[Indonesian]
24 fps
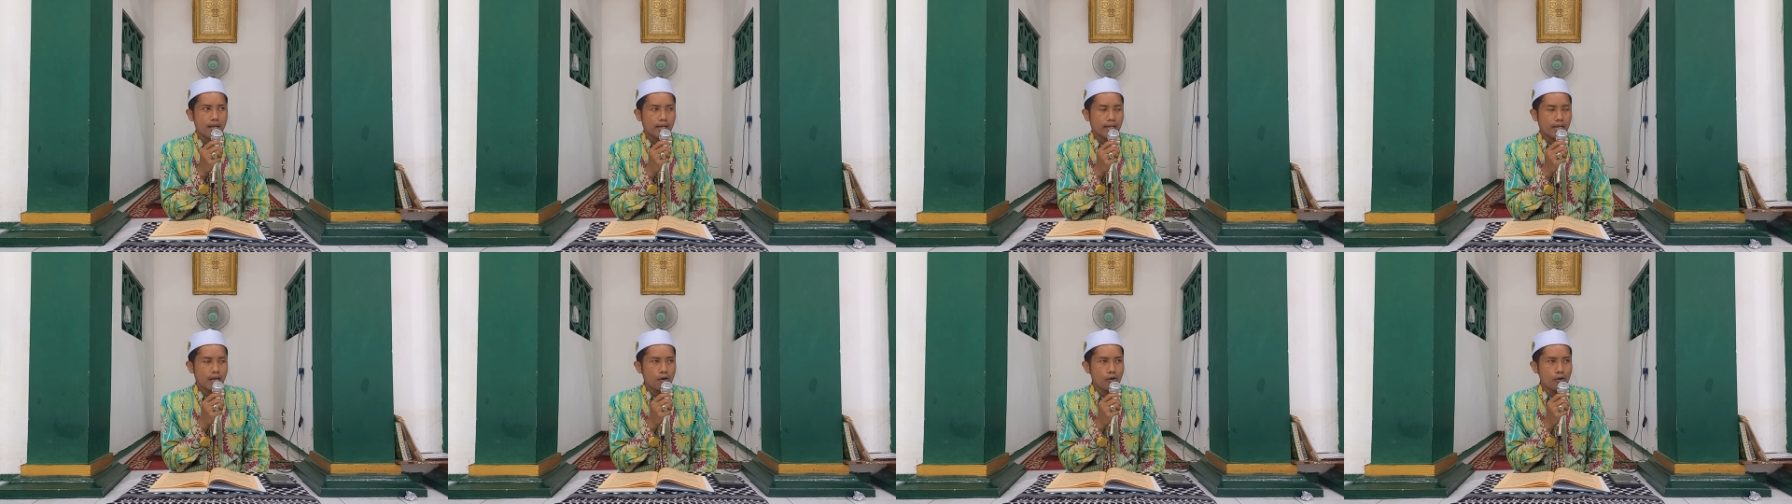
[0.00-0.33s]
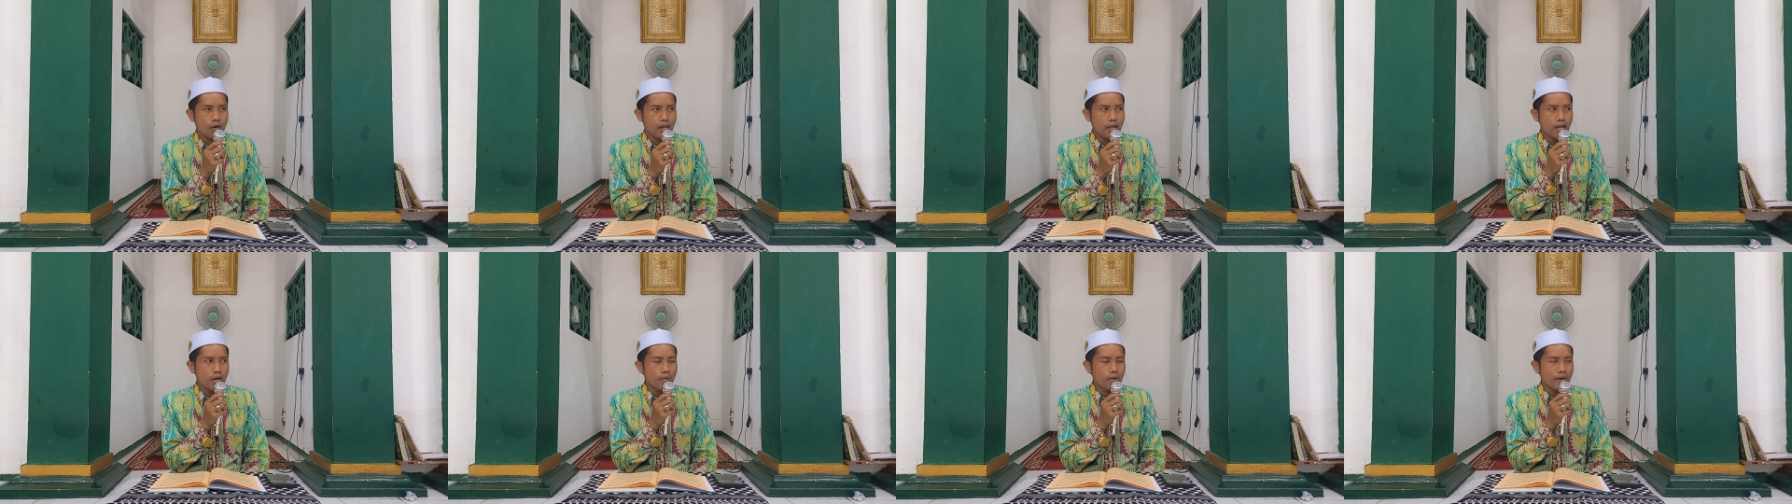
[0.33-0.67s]

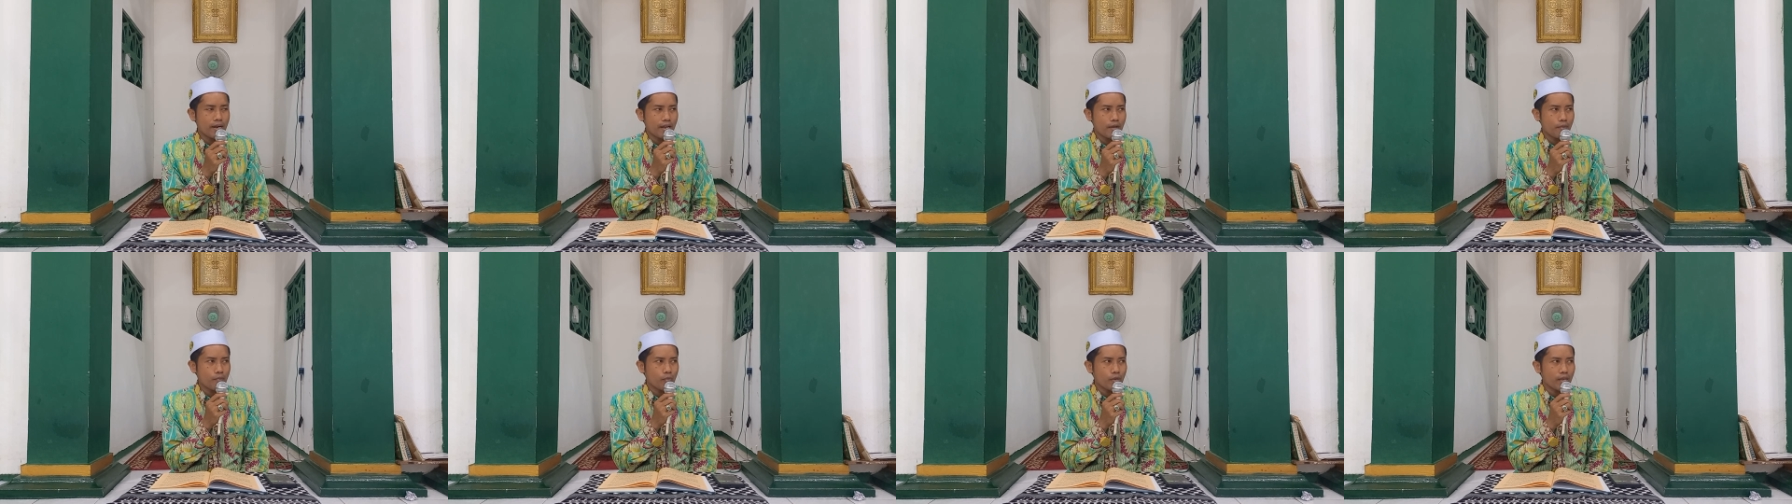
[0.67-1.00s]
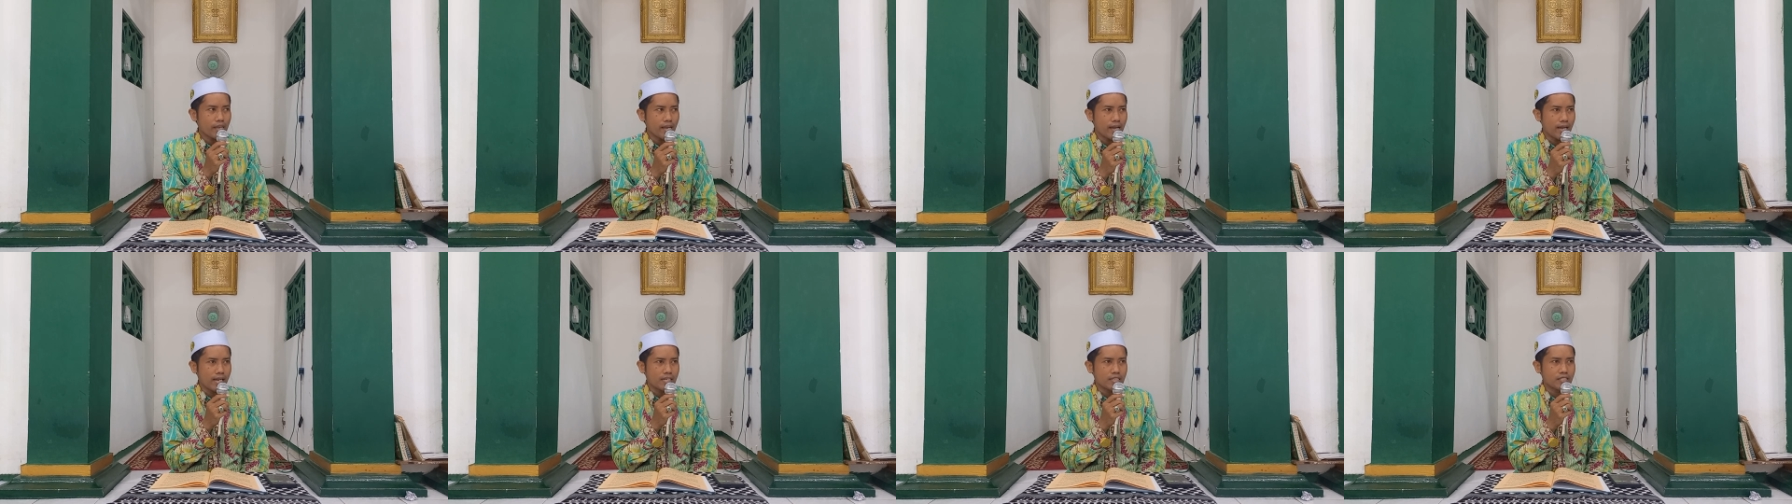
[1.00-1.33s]
Kaula
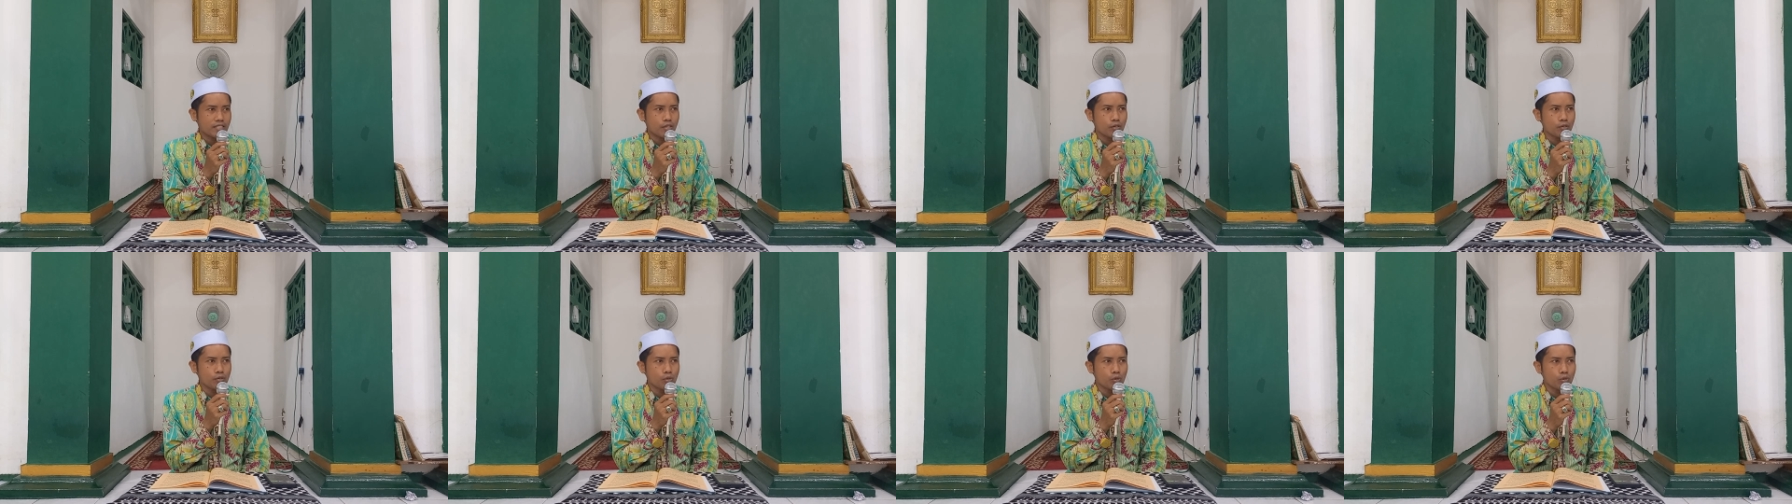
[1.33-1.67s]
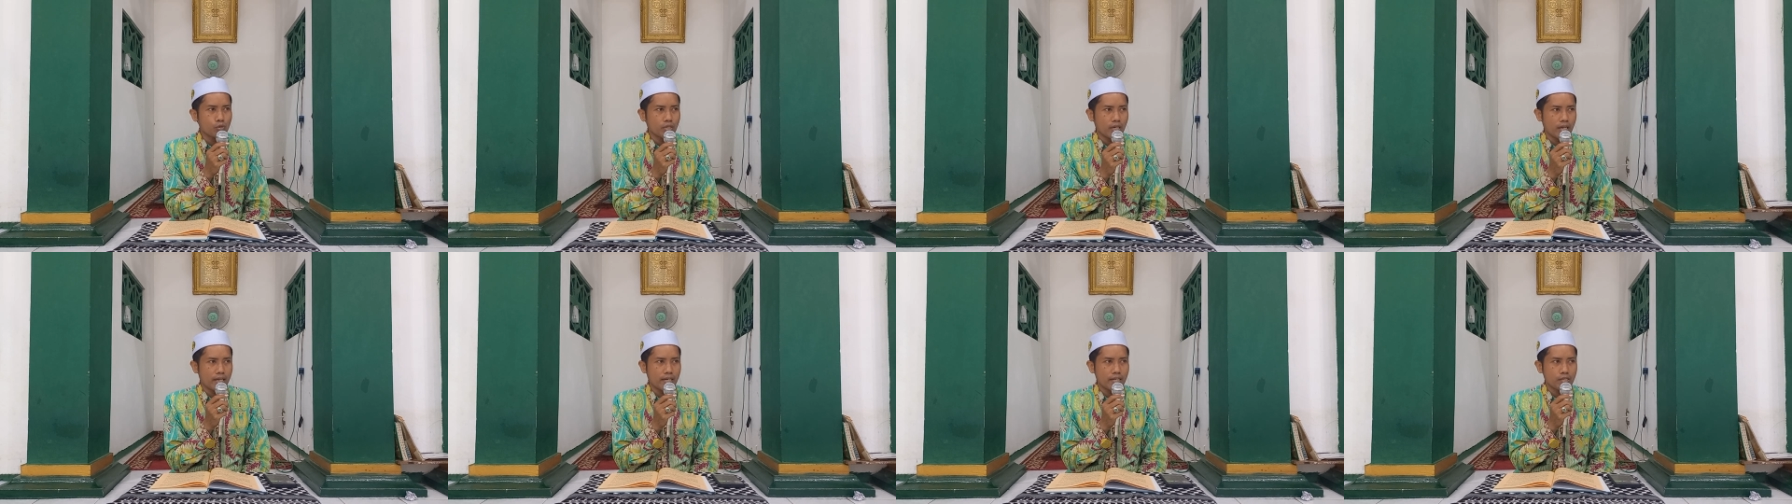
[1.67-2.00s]
penampian
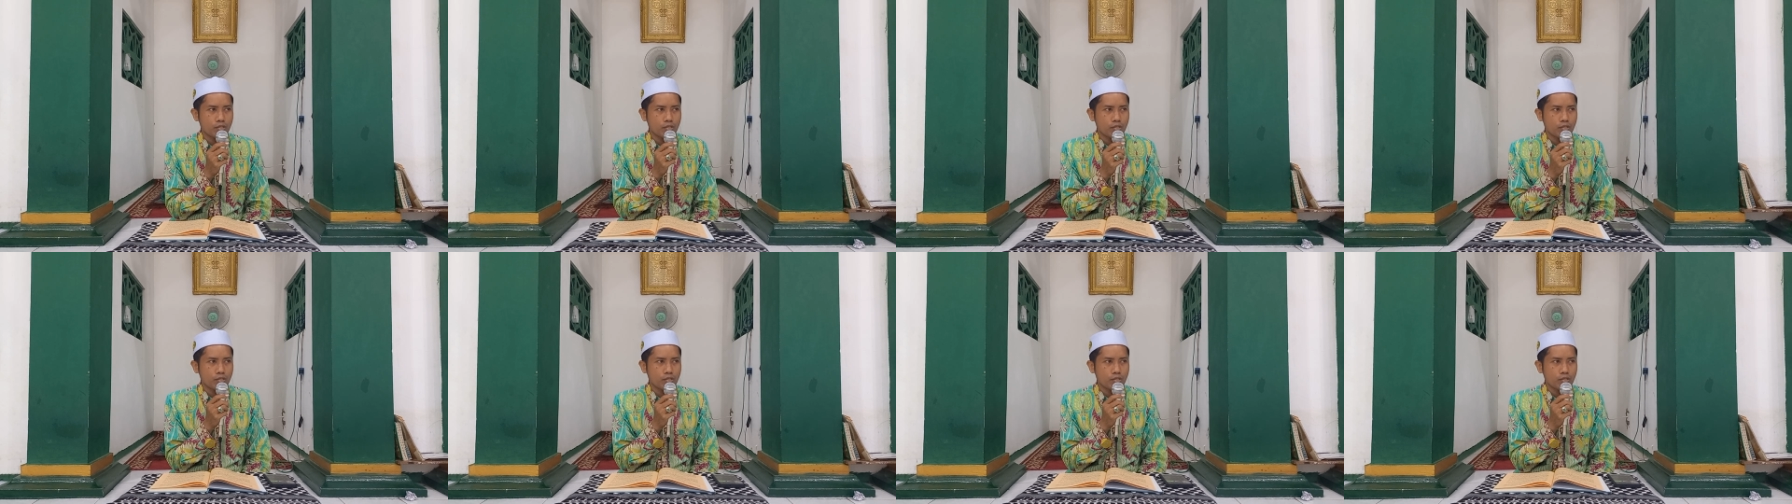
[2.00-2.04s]
sangguna